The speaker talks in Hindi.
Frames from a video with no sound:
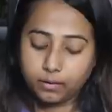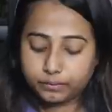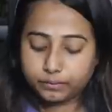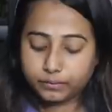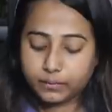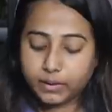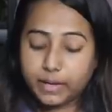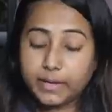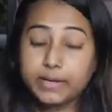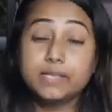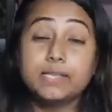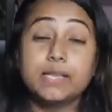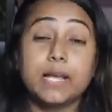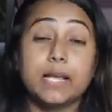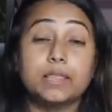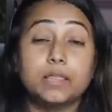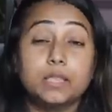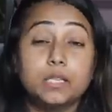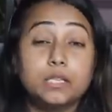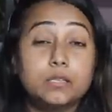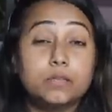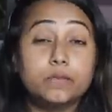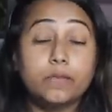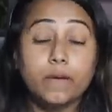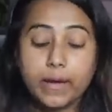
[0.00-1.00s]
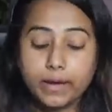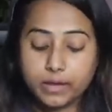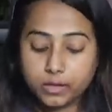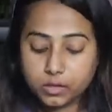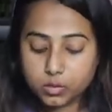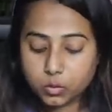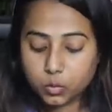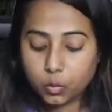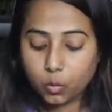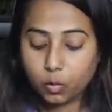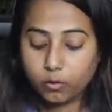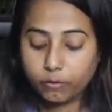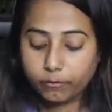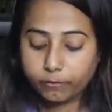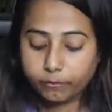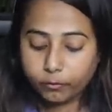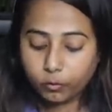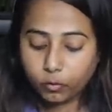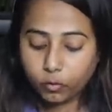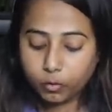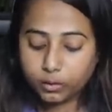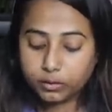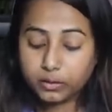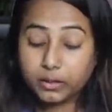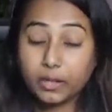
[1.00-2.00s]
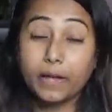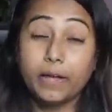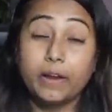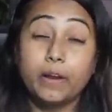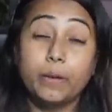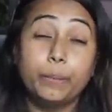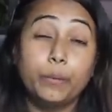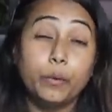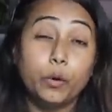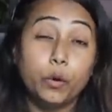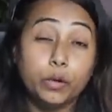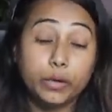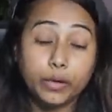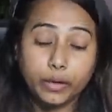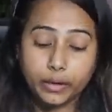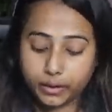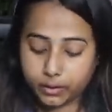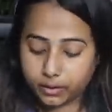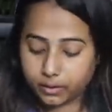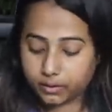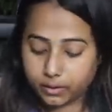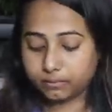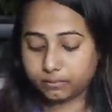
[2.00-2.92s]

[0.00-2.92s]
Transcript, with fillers: लाइक सेटिस्फाइंग सोलफुल थेरेप्योटिक